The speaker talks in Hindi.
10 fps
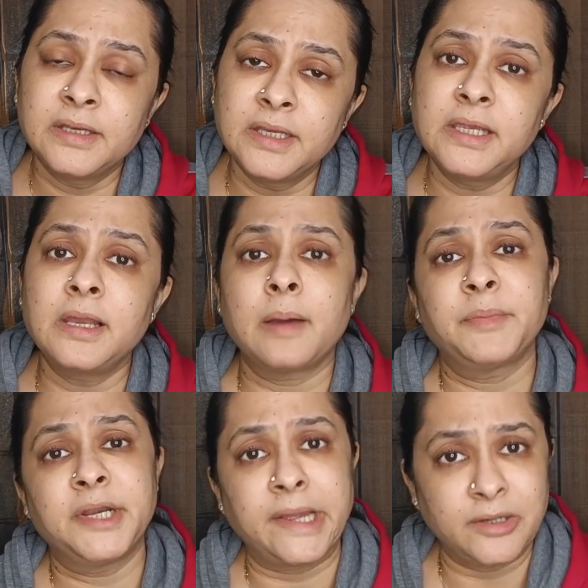नील
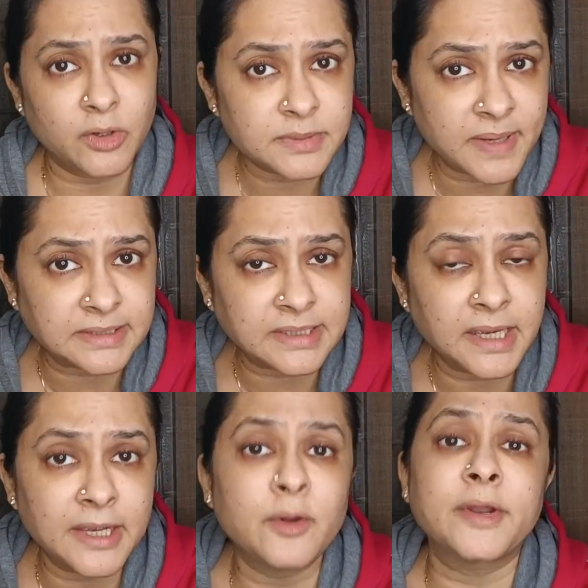अपने डायलॉग्स मारता
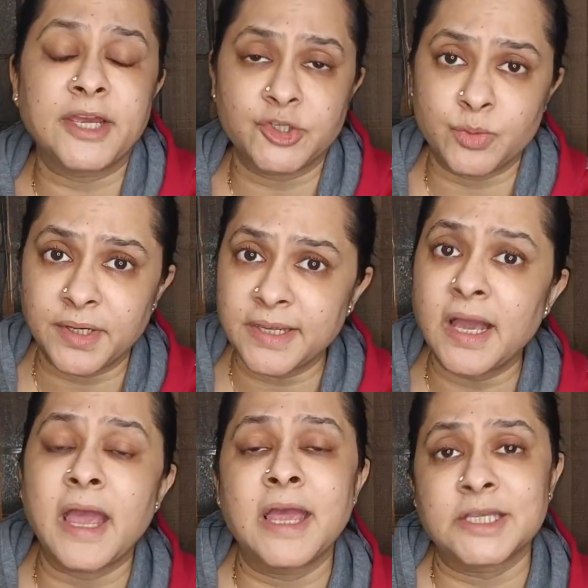है और ऐश्वर्या
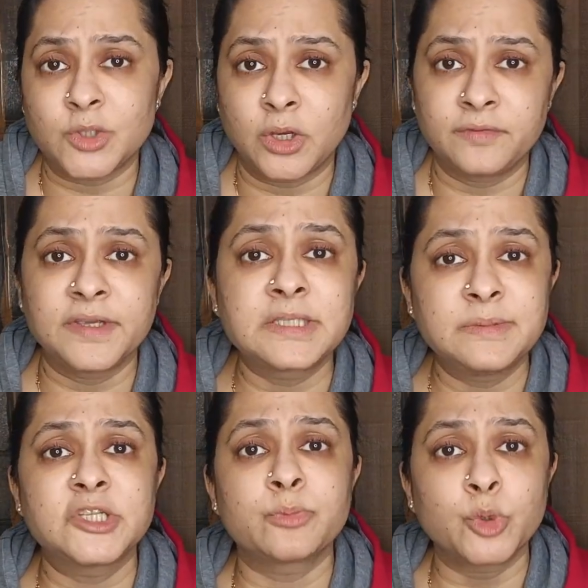एज ऑलवेज
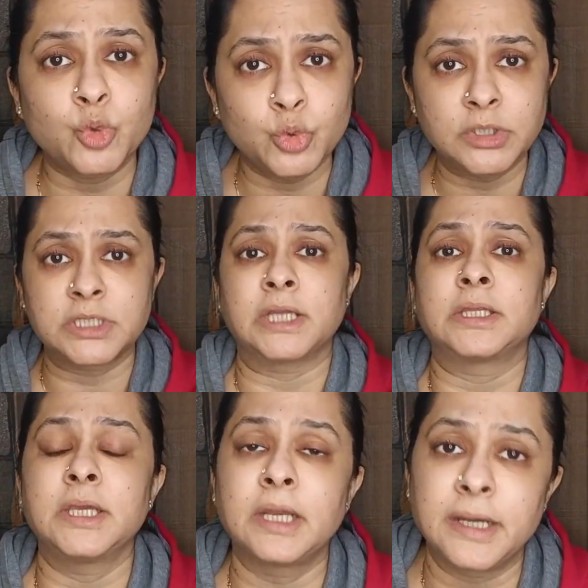बीच में कूद
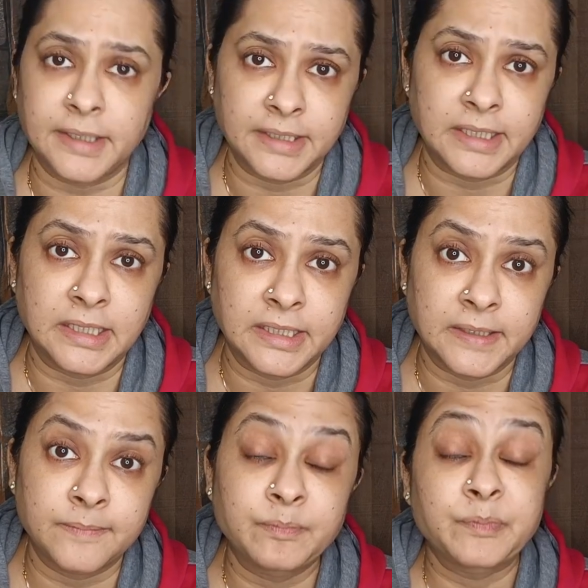जाती है लड़ने के
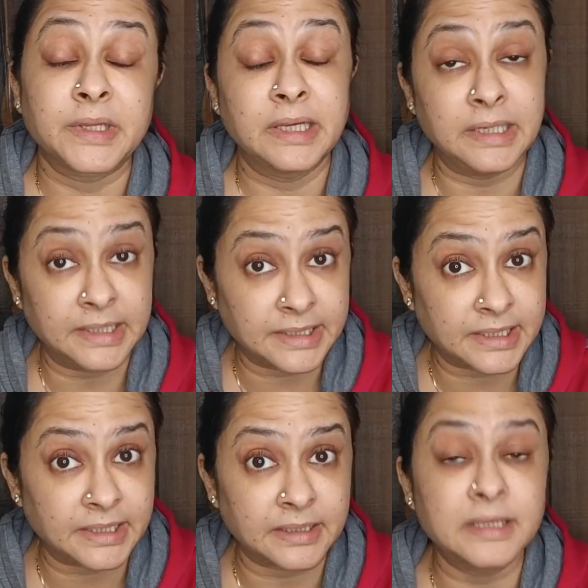लिए
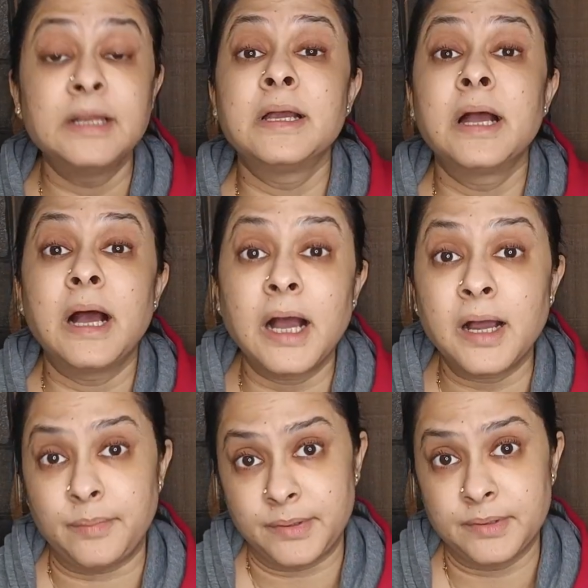लेकिन
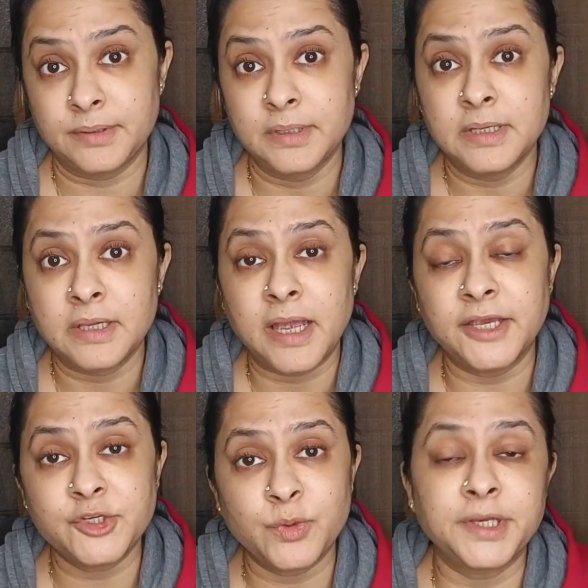अब
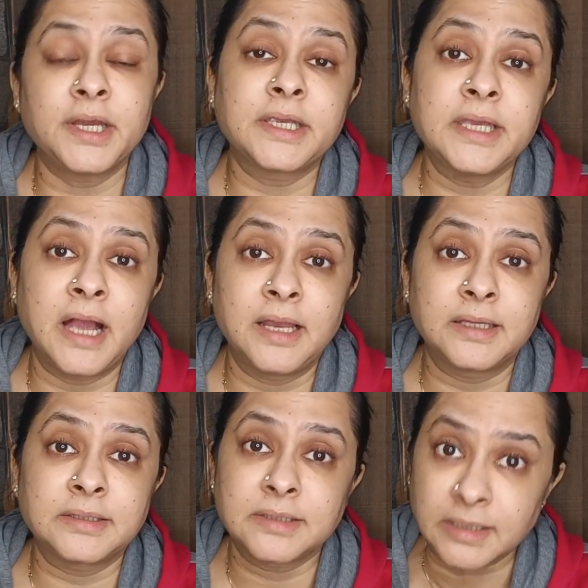ऐश्वर्या की
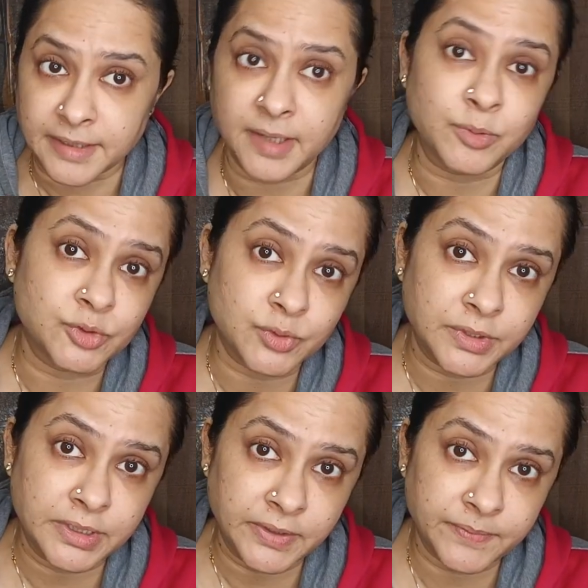हालत खराब हो
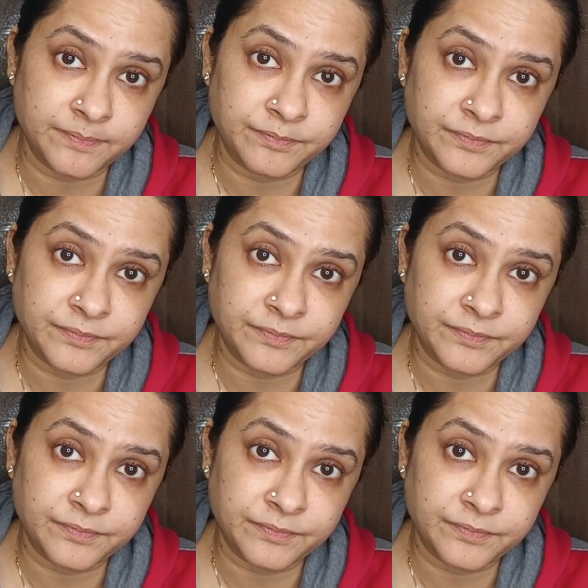चुकी है